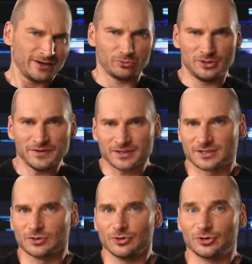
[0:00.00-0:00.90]
Вы
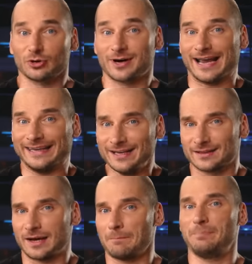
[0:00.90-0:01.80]
удивитесь, но еще
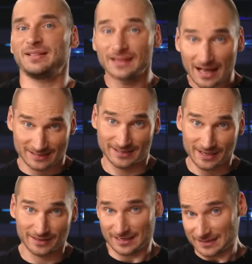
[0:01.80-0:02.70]
какие-то там 15
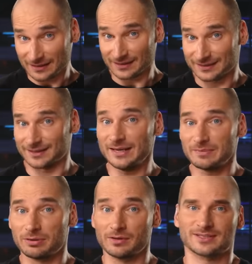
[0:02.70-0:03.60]
лет назад это
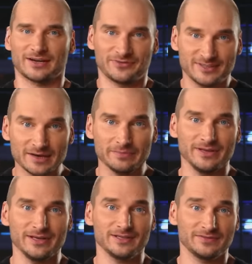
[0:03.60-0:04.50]
имя было
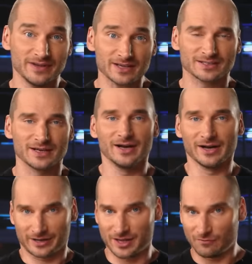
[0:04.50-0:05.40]
совсем неизвестно
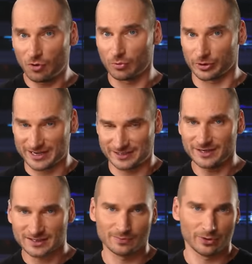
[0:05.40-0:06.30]
рядовому
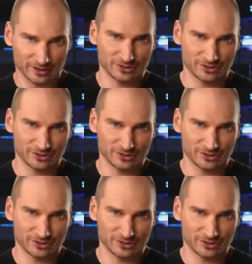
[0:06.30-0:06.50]
российскому